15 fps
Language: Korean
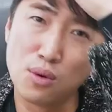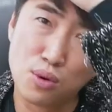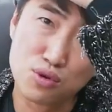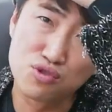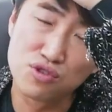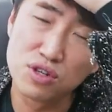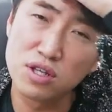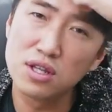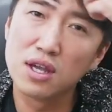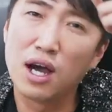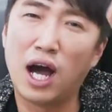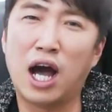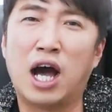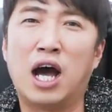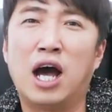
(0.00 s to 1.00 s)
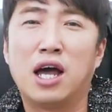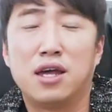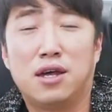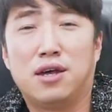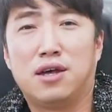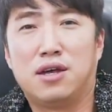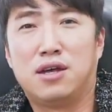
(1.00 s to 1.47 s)
고수는
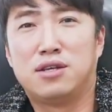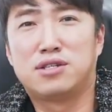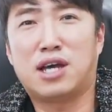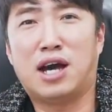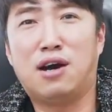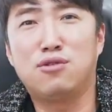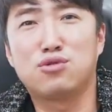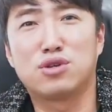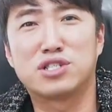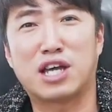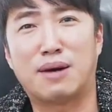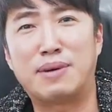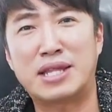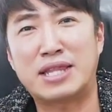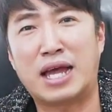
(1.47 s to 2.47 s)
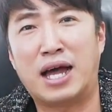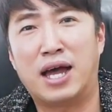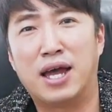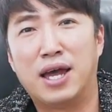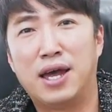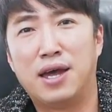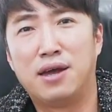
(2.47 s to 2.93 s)
하하 이제 하우돈 잡았다
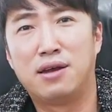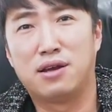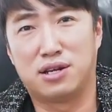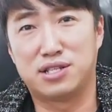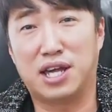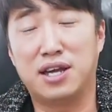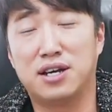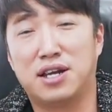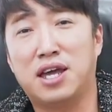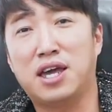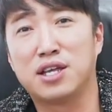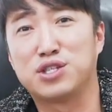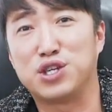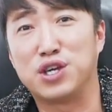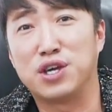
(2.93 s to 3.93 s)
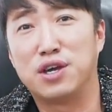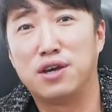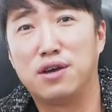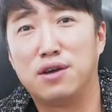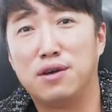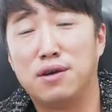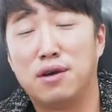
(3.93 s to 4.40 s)
이렇게 생각을 했겠지
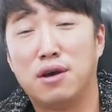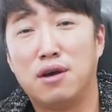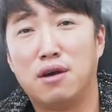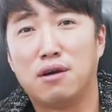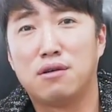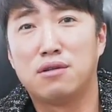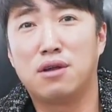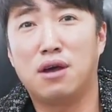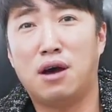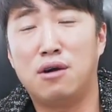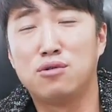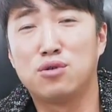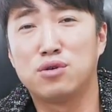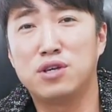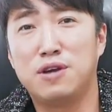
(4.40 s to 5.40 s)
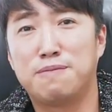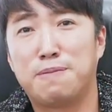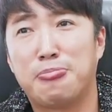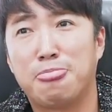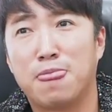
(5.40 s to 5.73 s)
근데 하우돈이